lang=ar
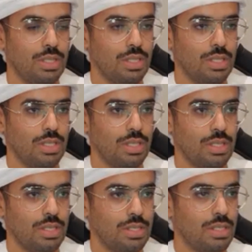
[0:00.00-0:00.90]

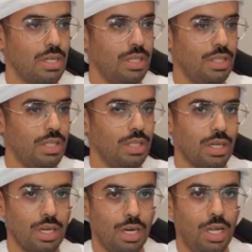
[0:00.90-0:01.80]
آه، السنه الجديده
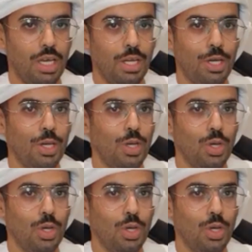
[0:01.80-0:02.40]
خير علينا